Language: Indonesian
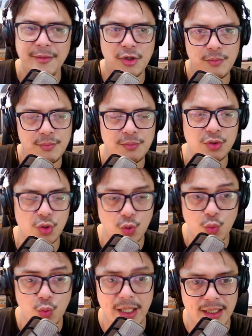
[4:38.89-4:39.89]
kalau menurut
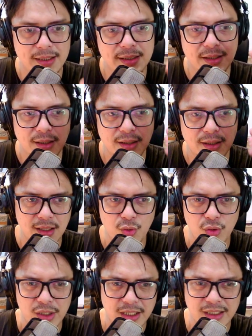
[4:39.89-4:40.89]
gua ya uh, eh,
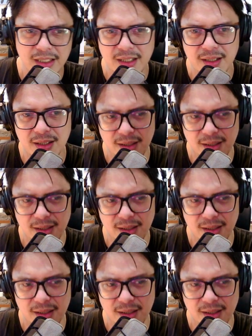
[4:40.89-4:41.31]
gue denger dengar